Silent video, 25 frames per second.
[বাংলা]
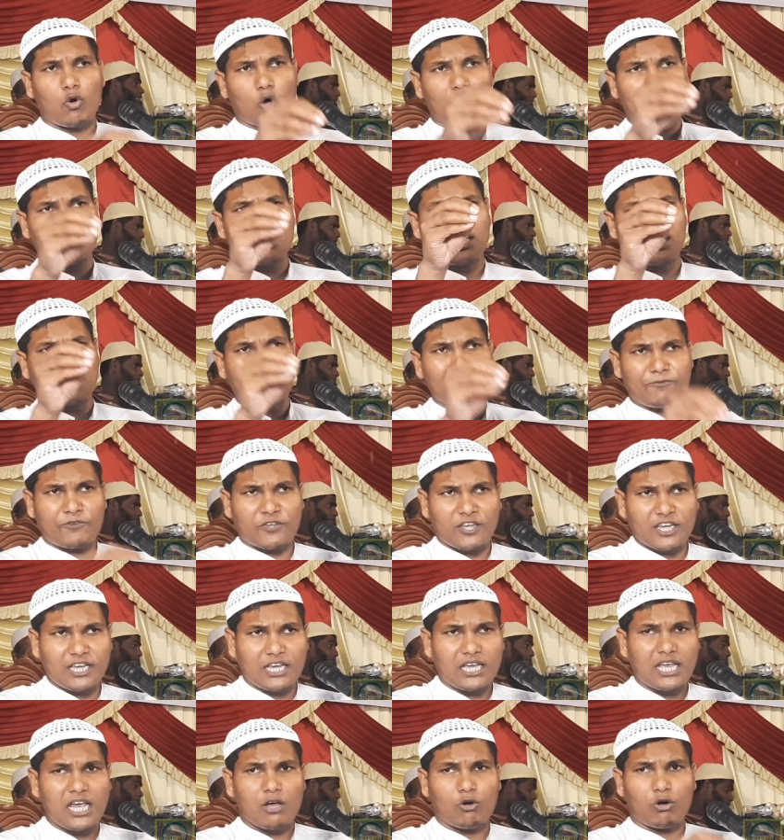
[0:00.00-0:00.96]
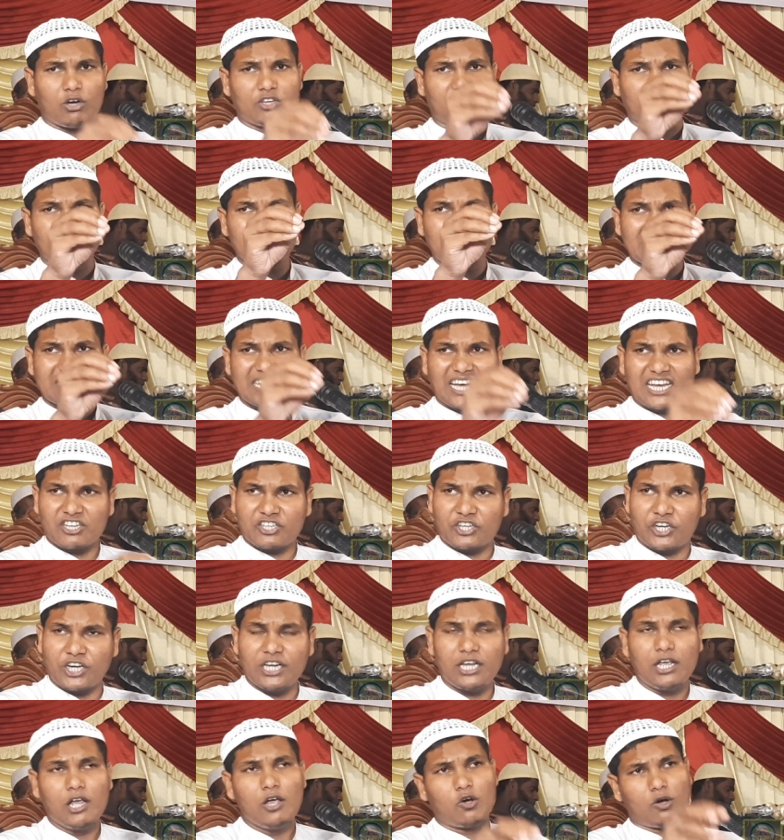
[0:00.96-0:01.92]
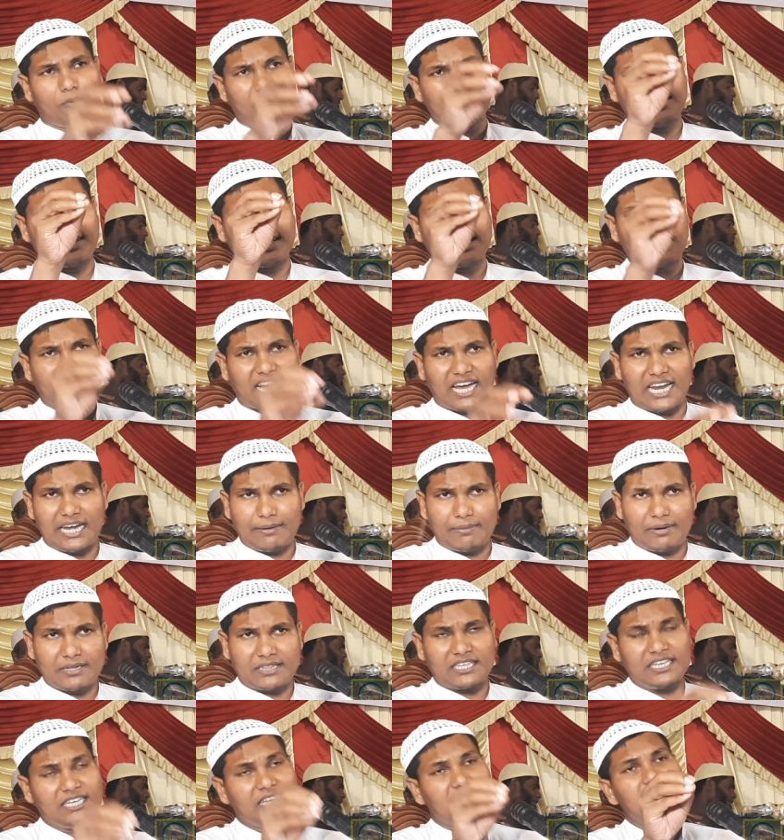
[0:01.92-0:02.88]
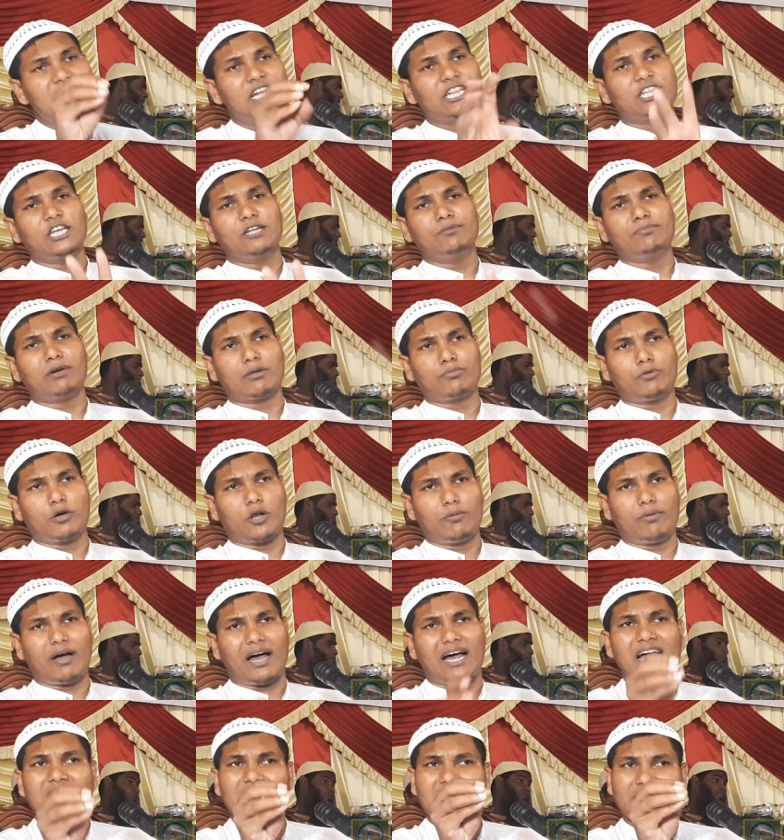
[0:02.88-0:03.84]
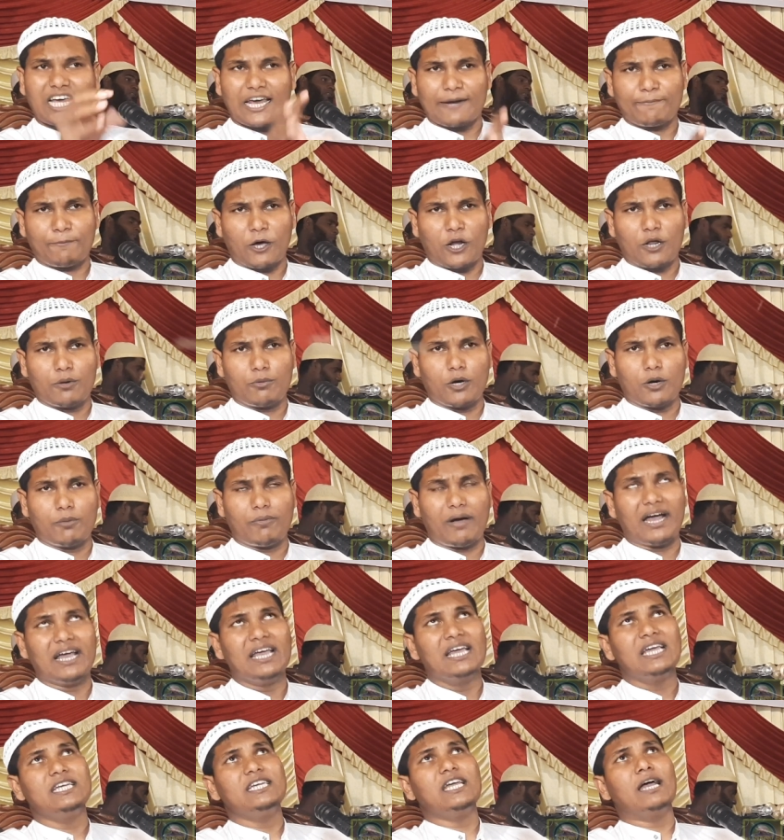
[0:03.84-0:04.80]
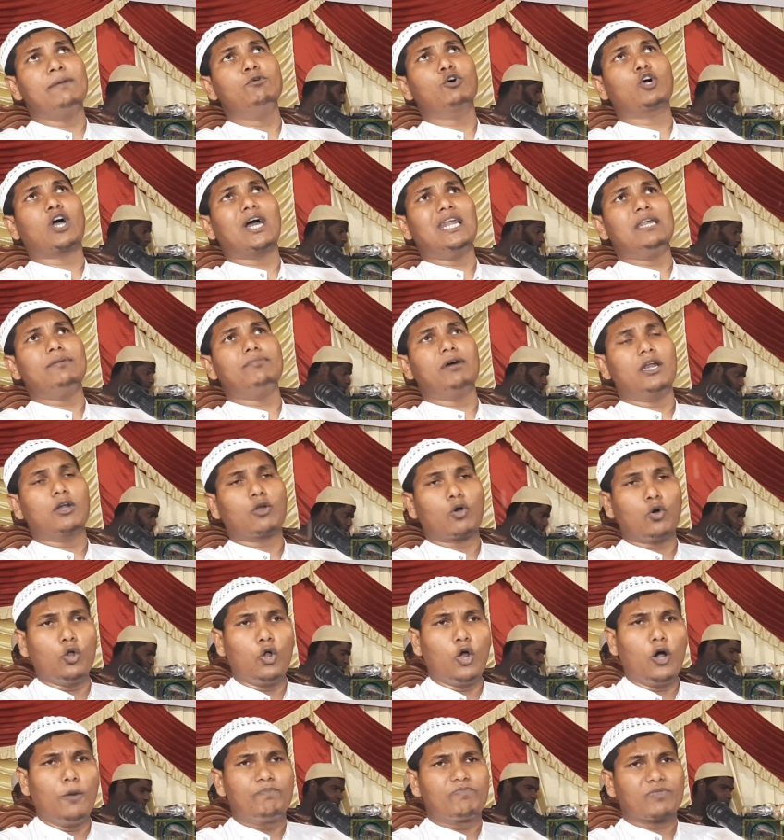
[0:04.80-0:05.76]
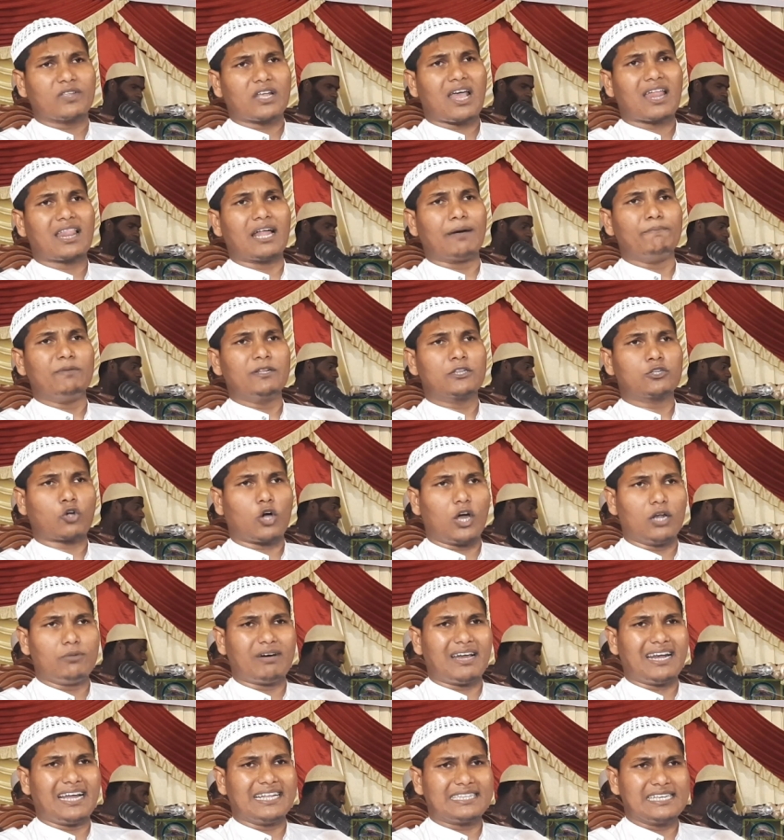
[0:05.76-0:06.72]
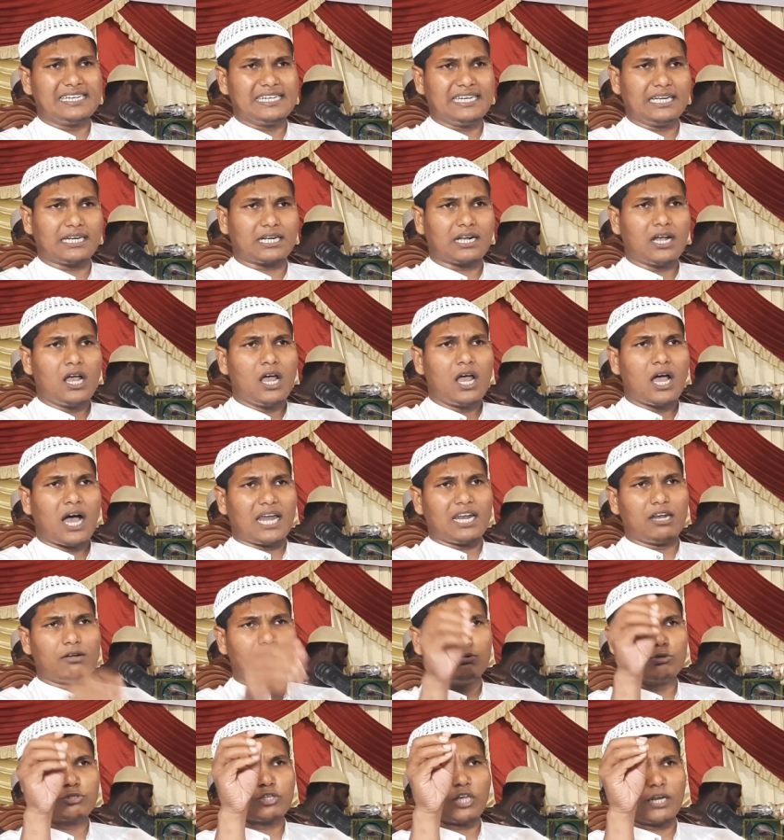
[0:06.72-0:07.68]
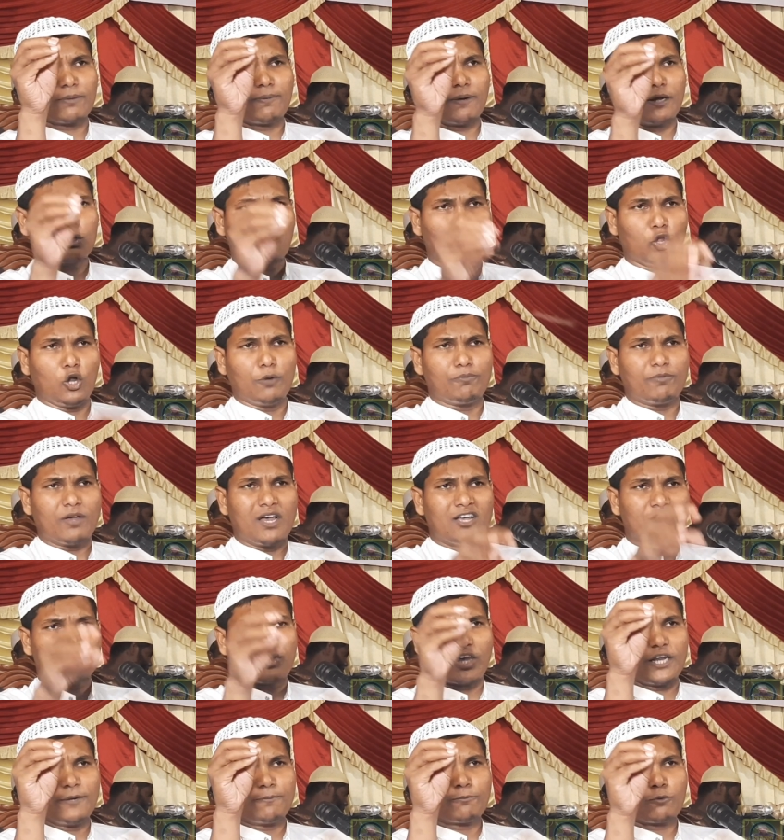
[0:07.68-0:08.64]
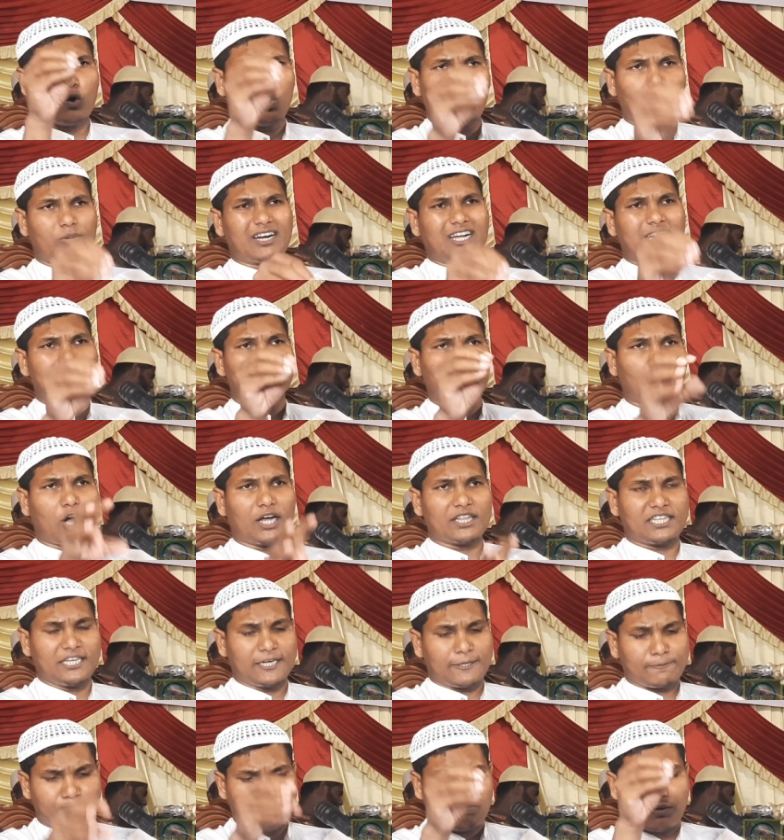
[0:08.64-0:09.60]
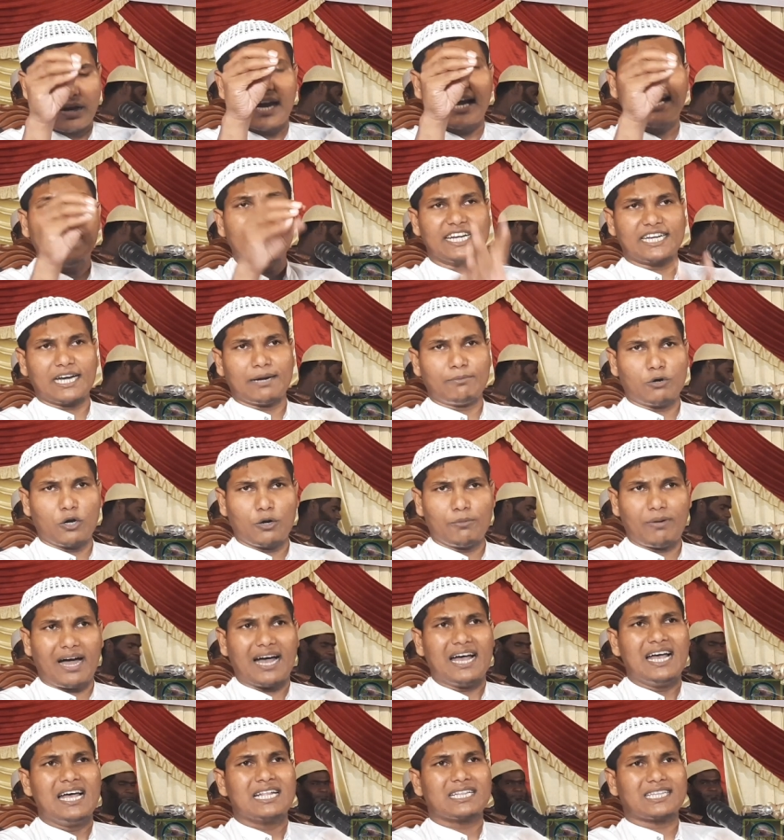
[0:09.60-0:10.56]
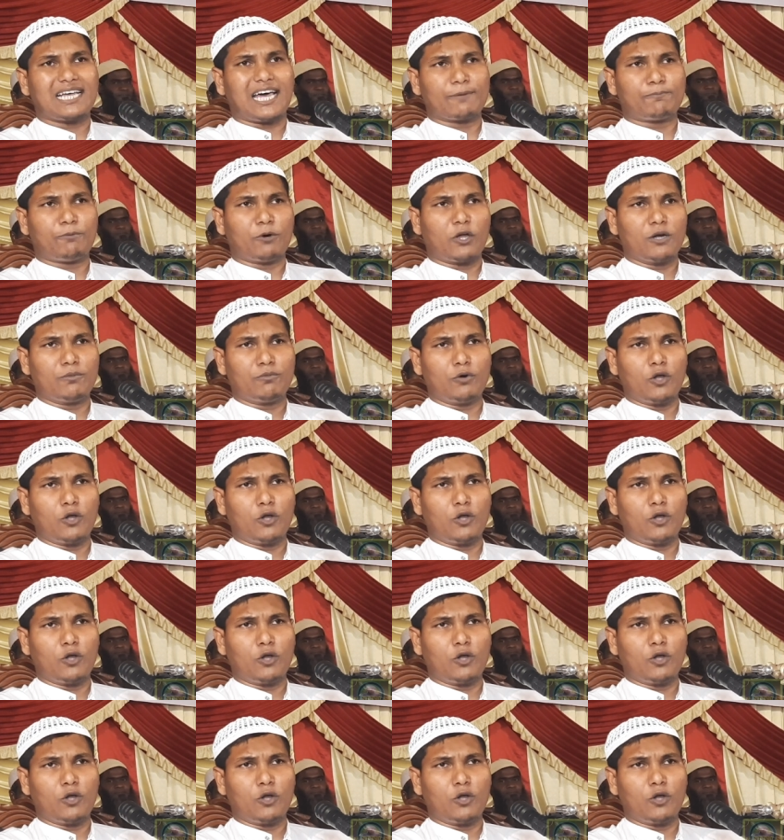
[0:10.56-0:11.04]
অরিদা নাফসি অঝিনা তারসি অমেদাদা কালেমাতি তিনবার বলবা তারপরে বলবা ইয়া মুকাল্লিবাল কলুব সাব্বি তলবালা দিনিক আল্লাহ শরীফল কলুক শরীফ কলুবানা তোয়াতিক এটা বলবা তারপরে